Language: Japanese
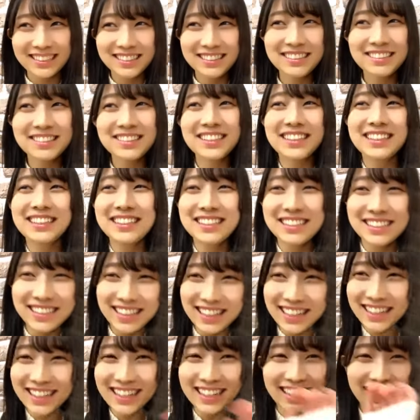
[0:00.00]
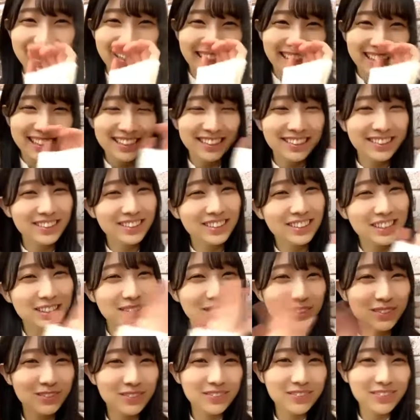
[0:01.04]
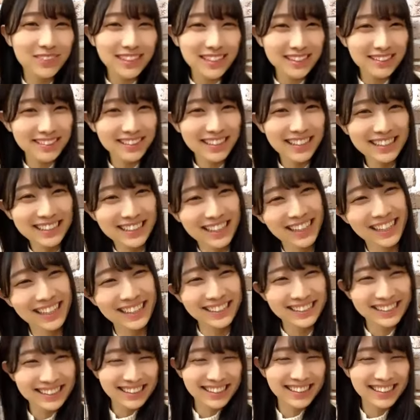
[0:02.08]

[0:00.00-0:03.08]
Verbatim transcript: 21時から YouTube も見てください